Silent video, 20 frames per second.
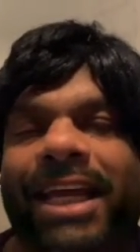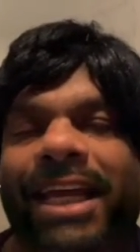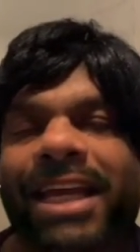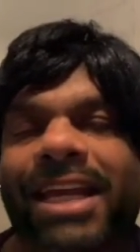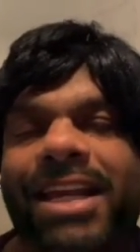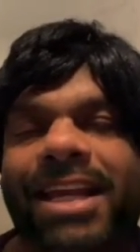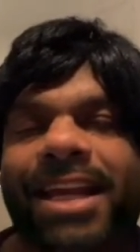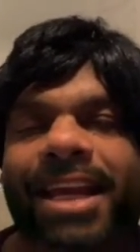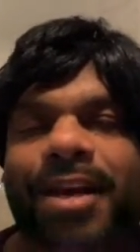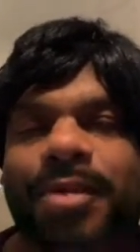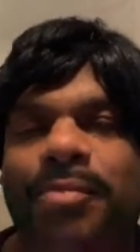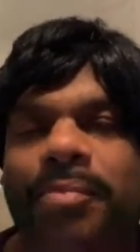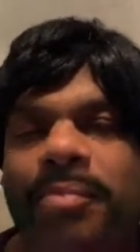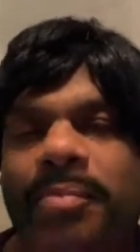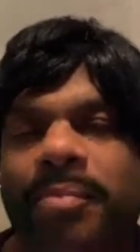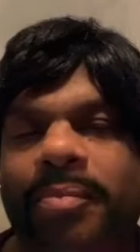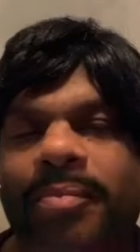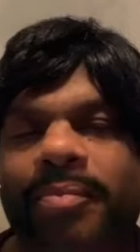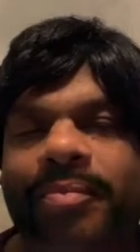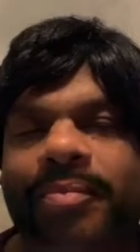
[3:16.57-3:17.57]
என்ன
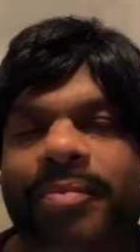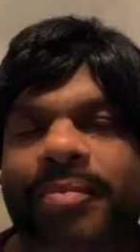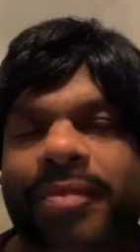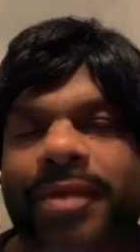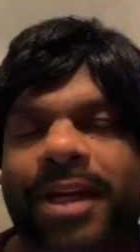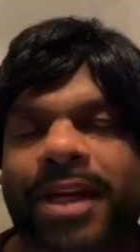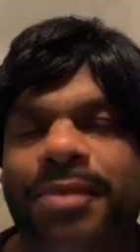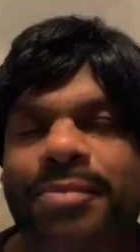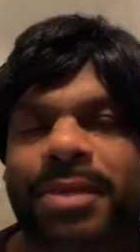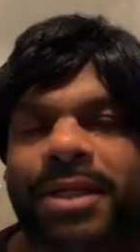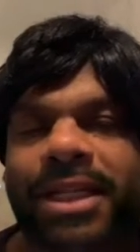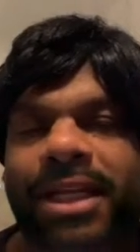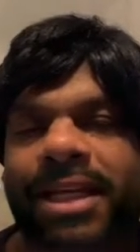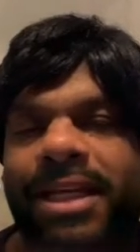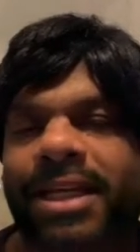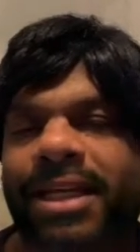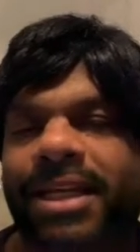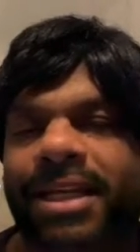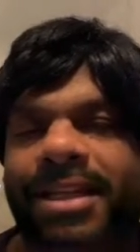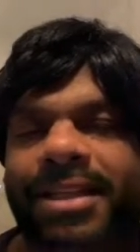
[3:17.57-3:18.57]

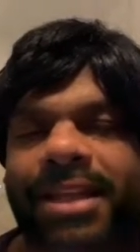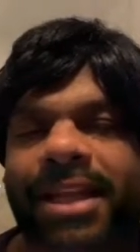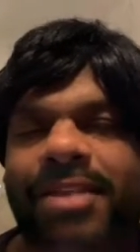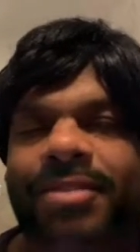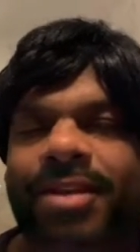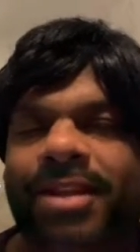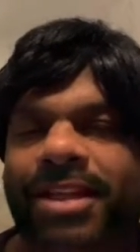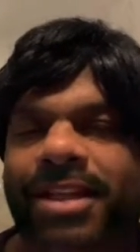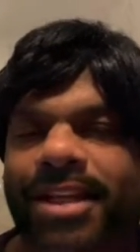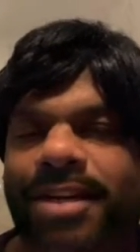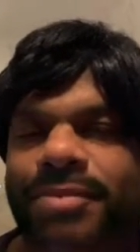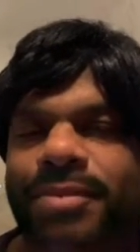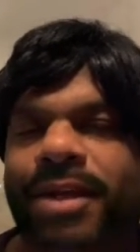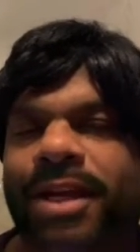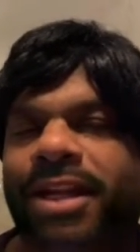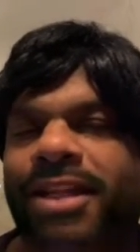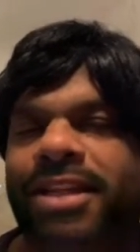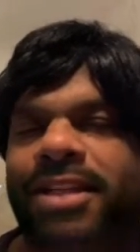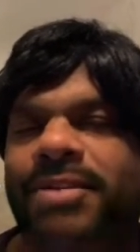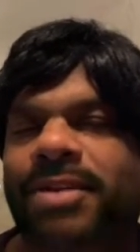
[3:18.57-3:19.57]
என்பதற்கு எனக்கு தெரியவில்லை எங்கும்
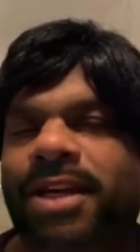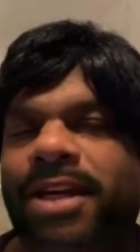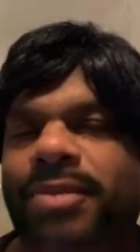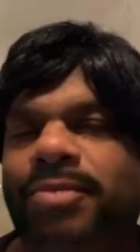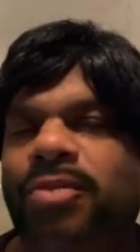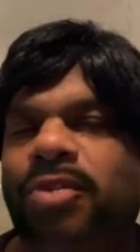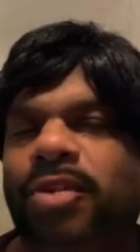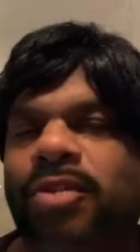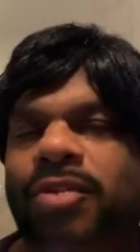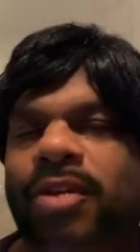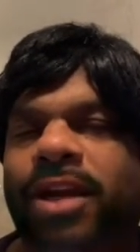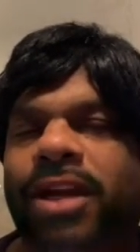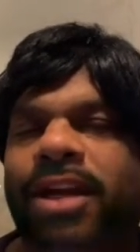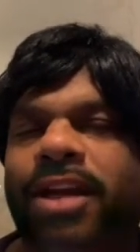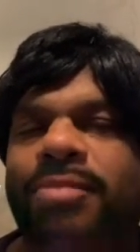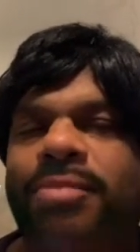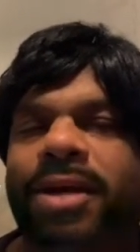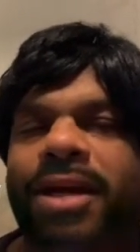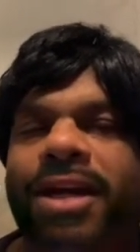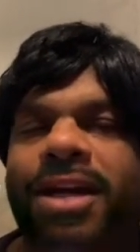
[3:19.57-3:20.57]
நிறைந்தவர் என்று
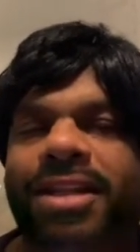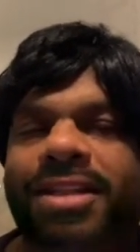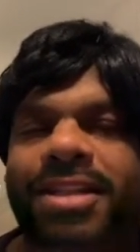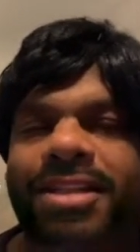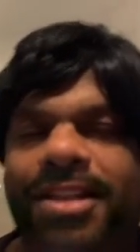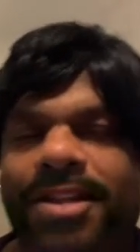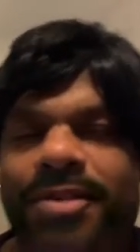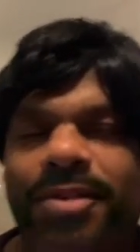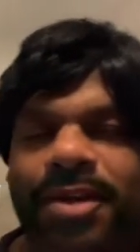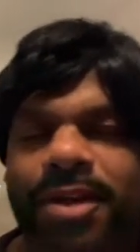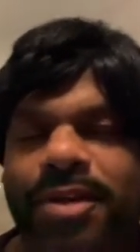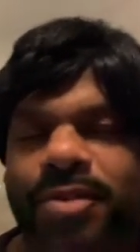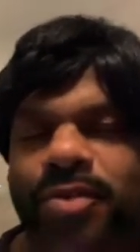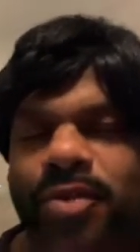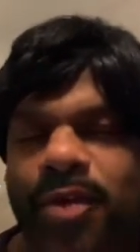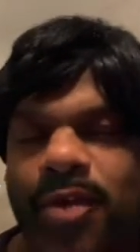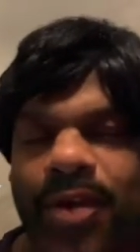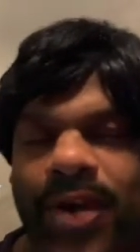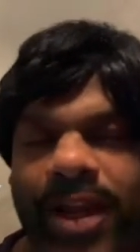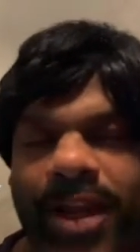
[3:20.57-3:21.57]
சொல்வார்கள் மங்களத்தை தருவர் என்று
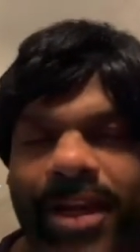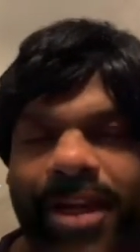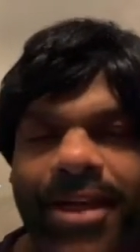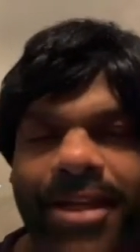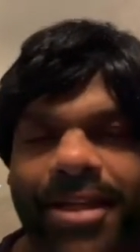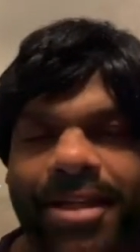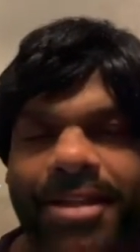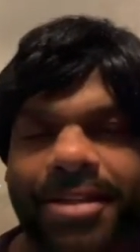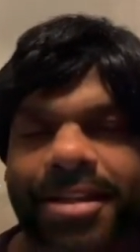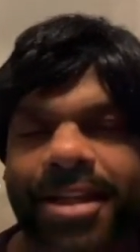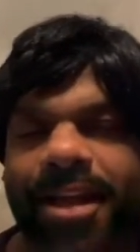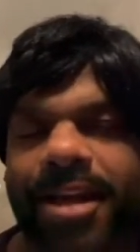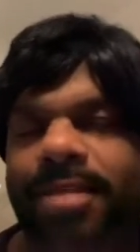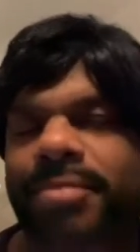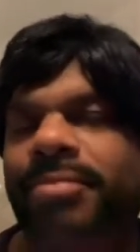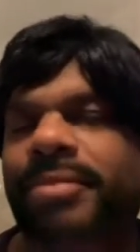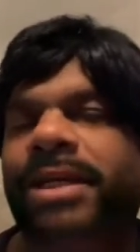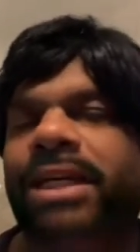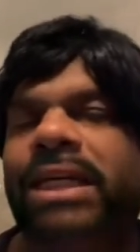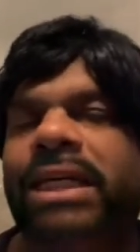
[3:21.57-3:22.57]
சொல்கிறார்கள்
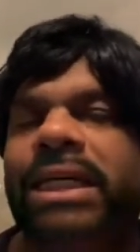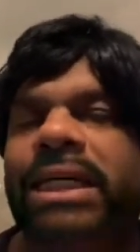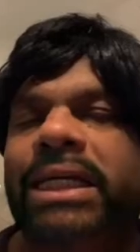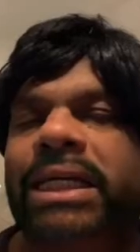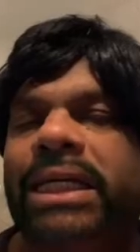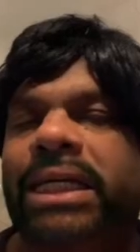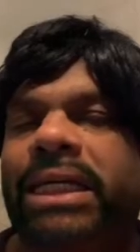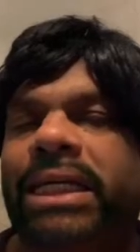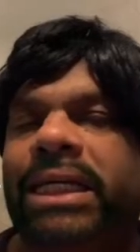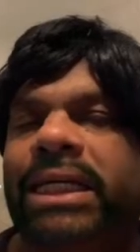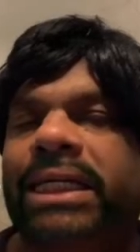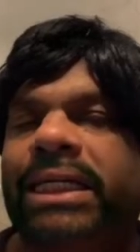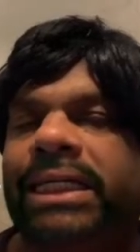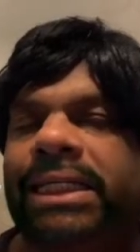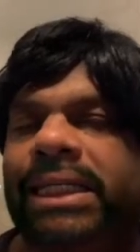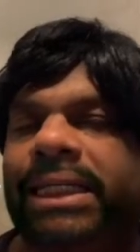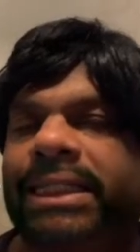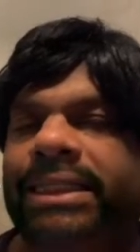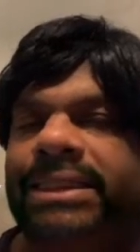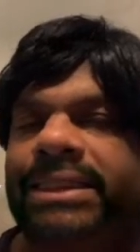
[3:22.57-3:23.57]
இருந்தாலும்
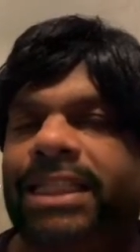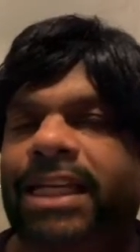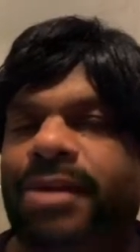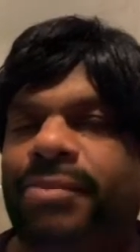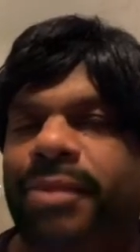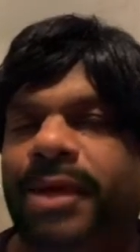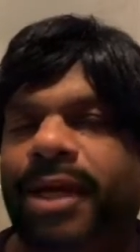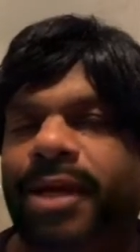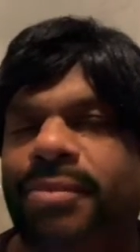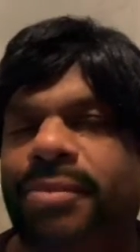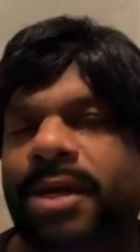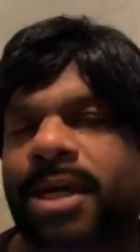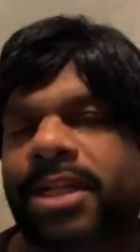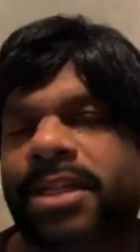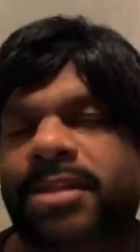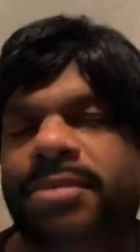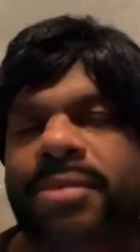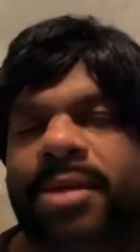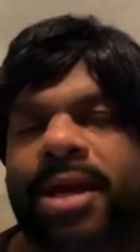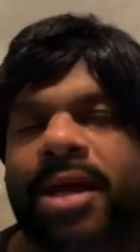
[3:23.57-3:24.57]
கிருஷ்ண
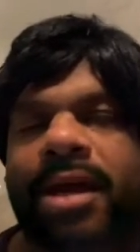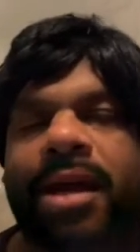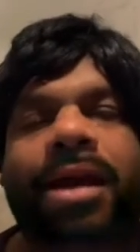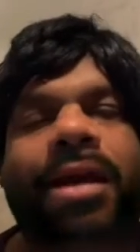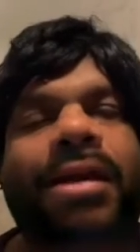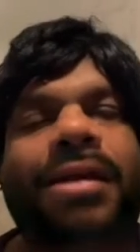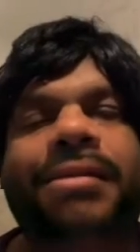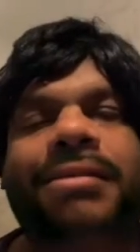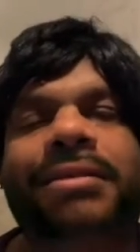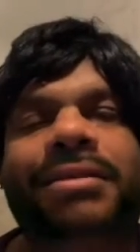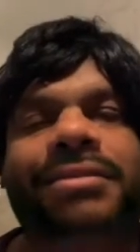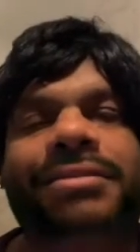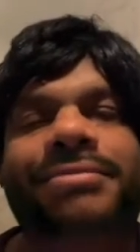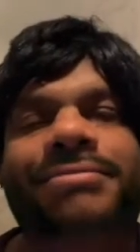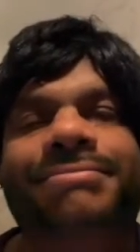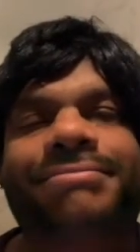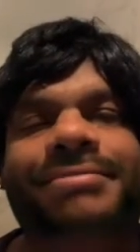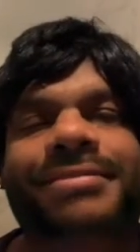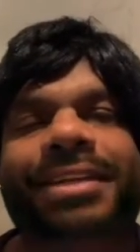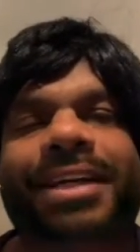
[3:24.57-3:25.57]
பரமாத்மா
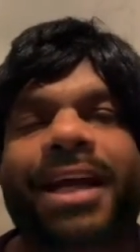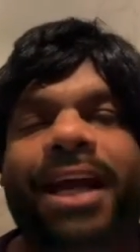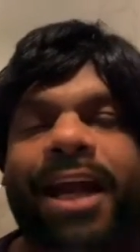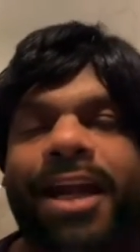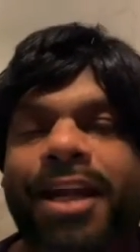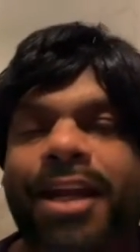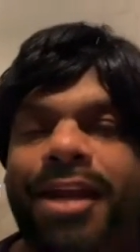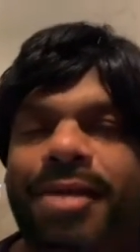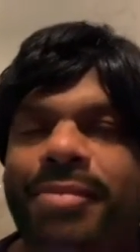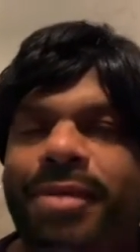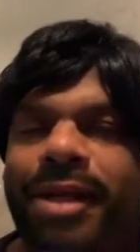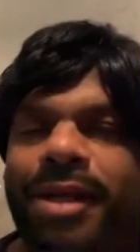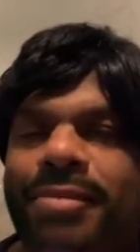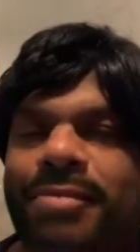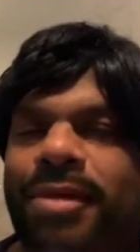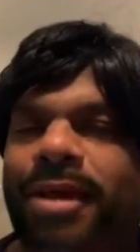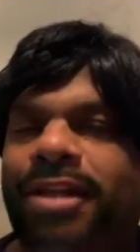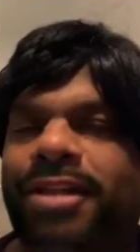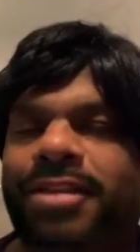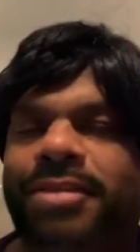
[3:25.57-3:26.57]
கண்ண
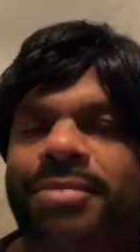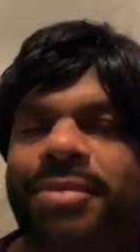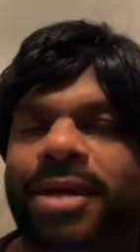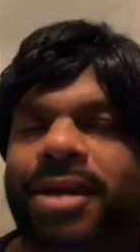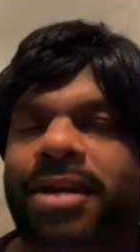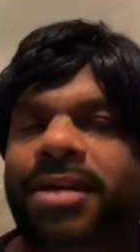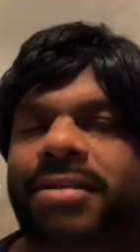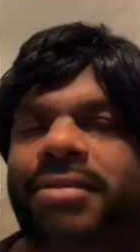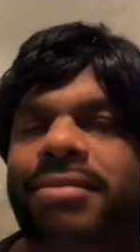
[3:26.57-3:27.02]
பரமாத்மா